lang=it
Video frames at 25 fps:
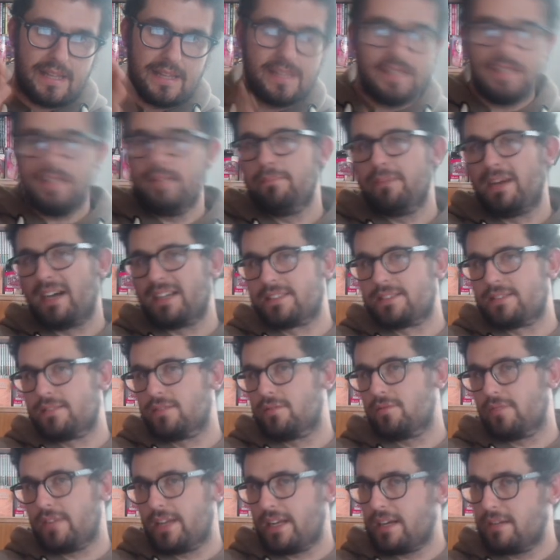il mazzo
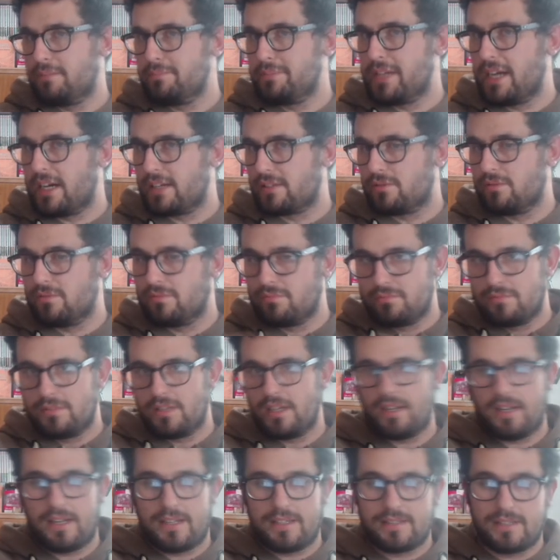non è cambiato.
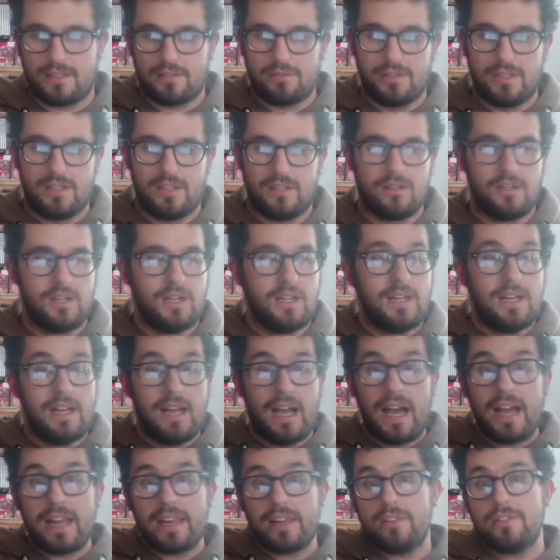Resta quello.
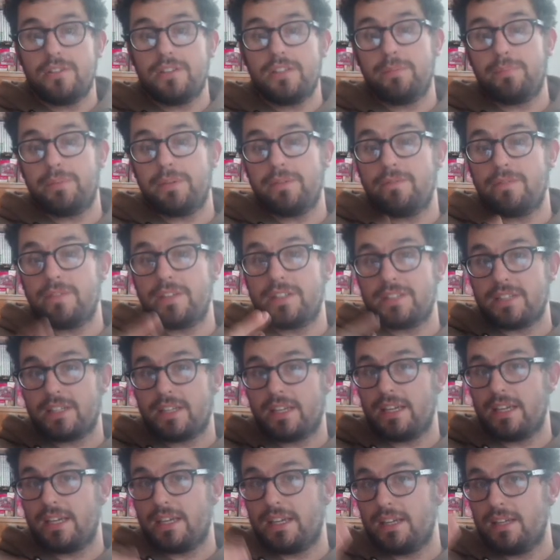Archetipi invece
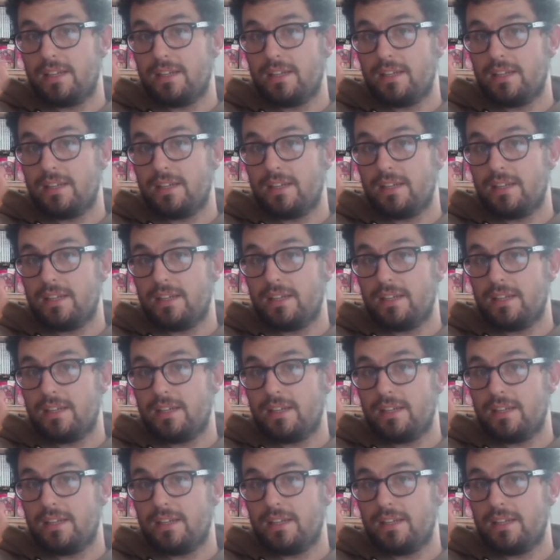che